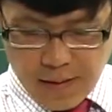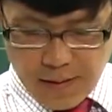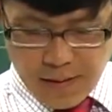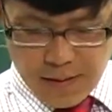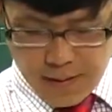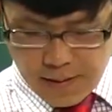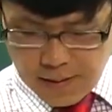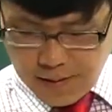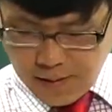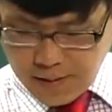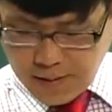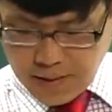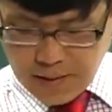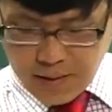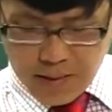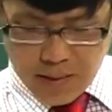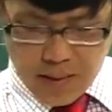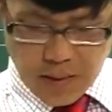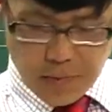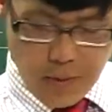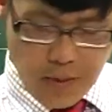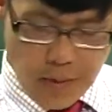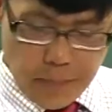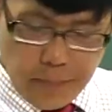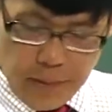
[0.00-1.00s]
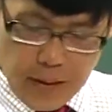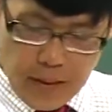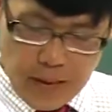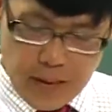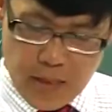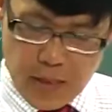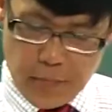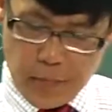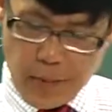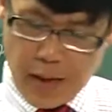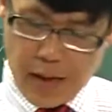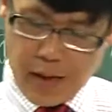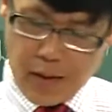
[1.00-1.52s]

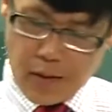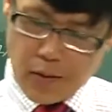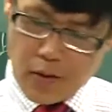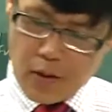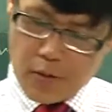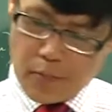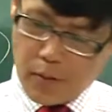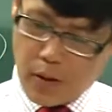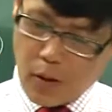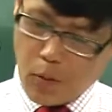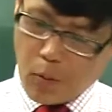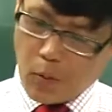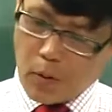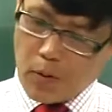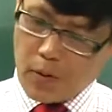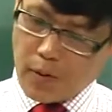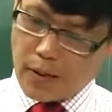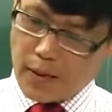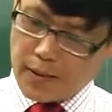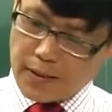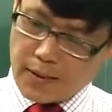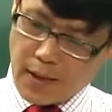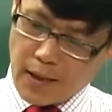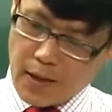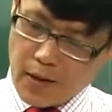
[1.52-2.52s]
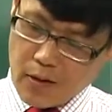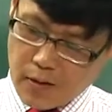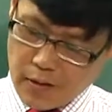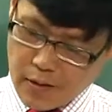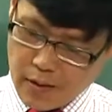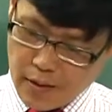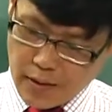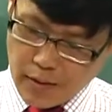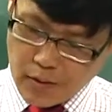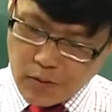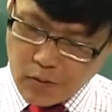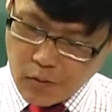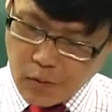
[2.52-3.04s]
21페이지 방걸 1번에 오형에
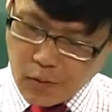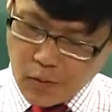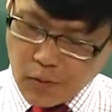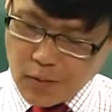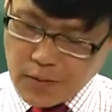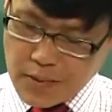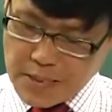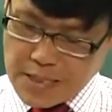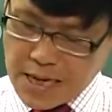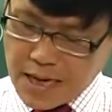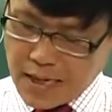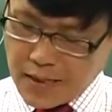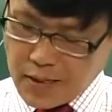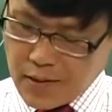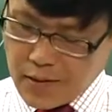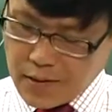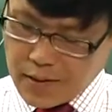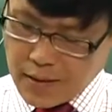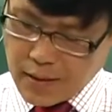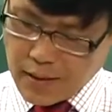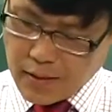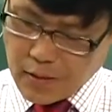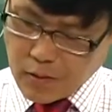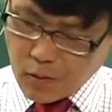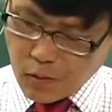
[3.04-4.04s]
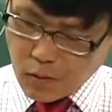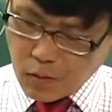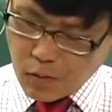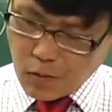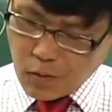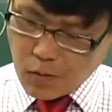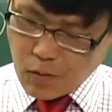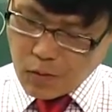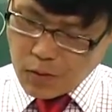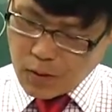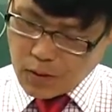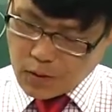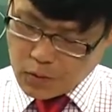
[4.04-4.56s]
태형이 있고 장형이
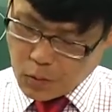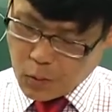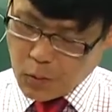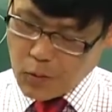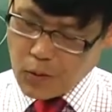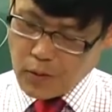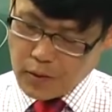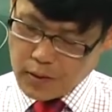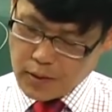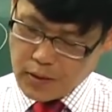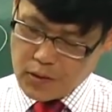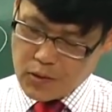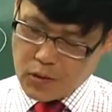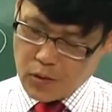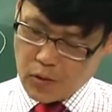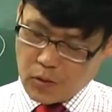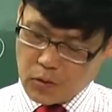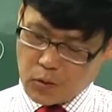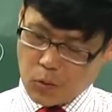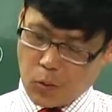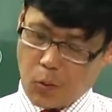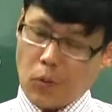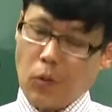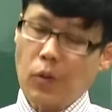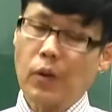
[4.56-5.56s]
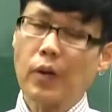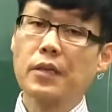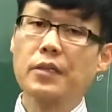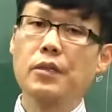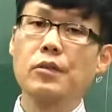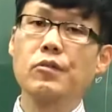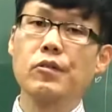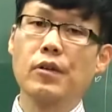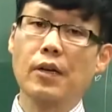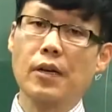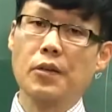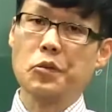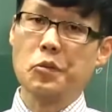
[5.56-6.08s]
있고 도형이 있죠.
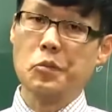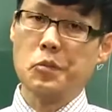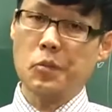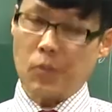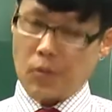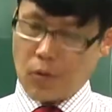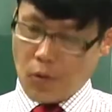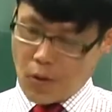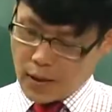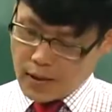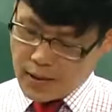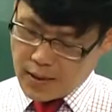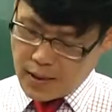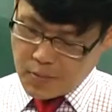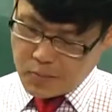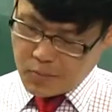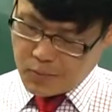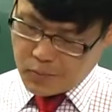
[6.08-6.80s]
도형에서는 우리가 좀 확인할